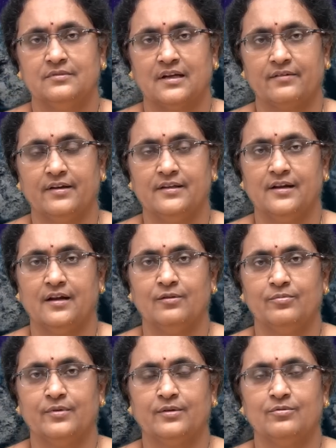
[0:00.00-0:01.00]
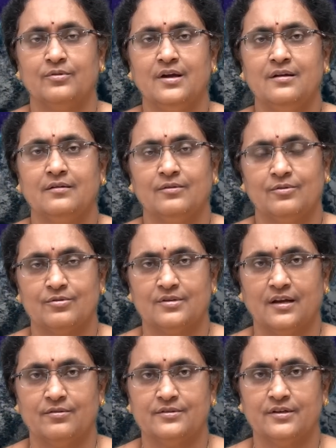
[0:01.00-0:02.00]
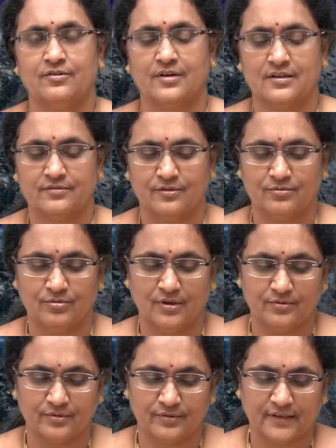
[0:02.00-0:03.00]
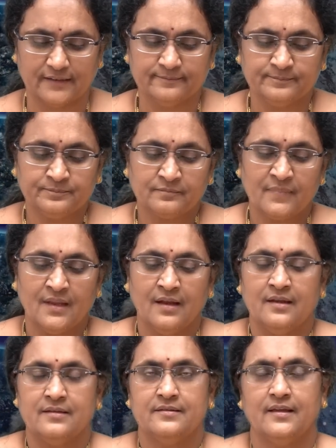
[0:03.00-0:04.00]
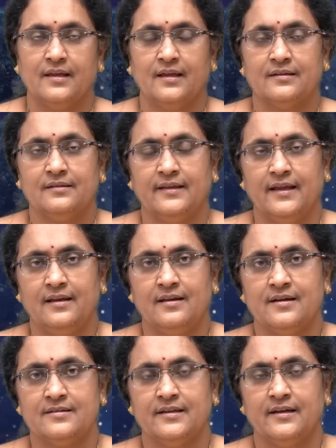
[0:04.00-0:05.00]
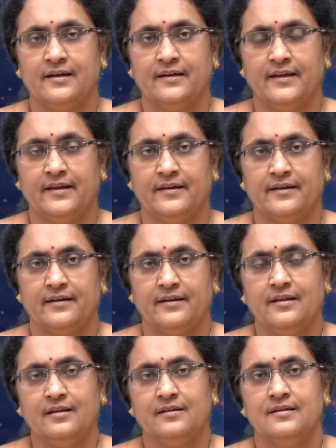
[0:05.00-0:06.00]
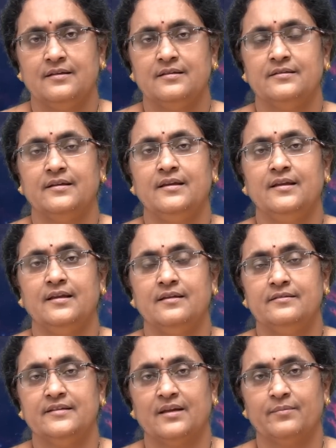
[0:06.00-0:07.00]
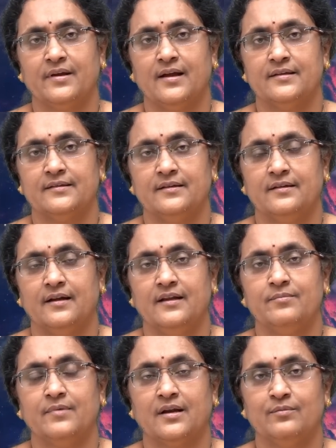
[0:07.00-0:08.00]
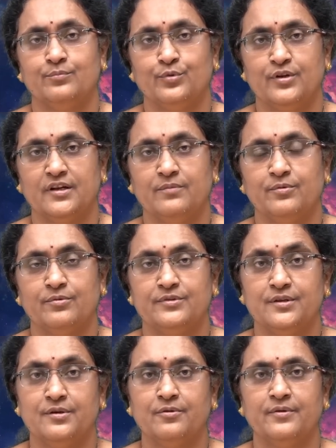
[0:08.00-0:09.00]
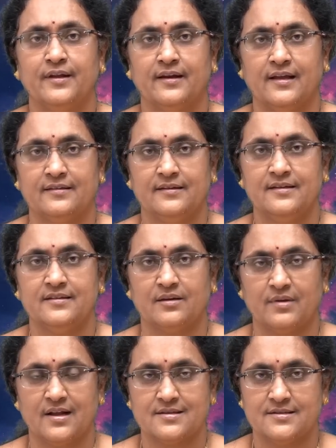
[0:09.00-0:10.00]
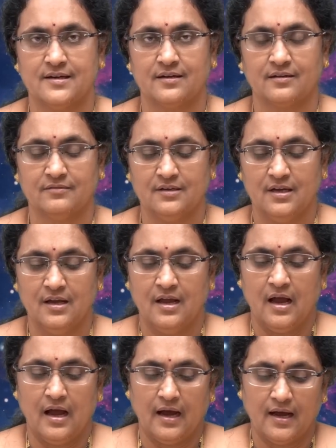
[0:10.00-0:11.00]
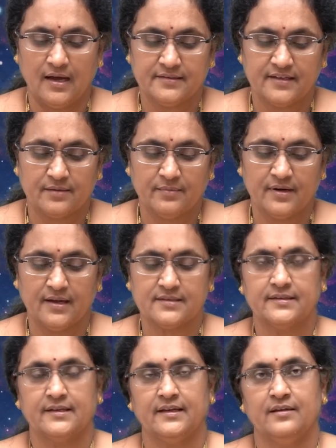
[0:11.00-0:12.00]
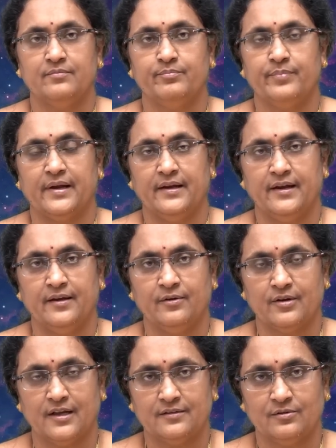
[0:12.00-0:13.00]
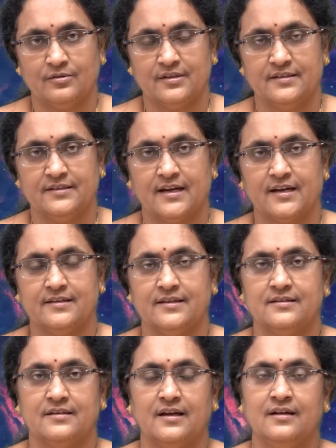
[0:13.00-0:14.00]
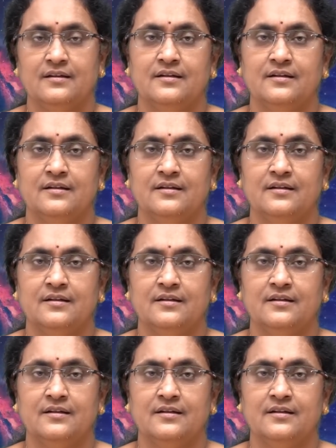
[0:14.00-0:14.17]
అరవై ఐదేళ్ల లోపల ఎక్కువగా రెండు సార్లు వచ్చే అవకాశం ఎక్కువగా ఉంటుంది అసలు ఏలినాడు శని అంటే ఏంటంటే శని జన్మరాశి అంటే మనం పుట్టినప్పుడు చంద్రుడు ఉండే రాశినే జన్మరాశి అంటాం ఆ జన్మరాశికి పన్నెండో రాశిలో సంచారం చేసిన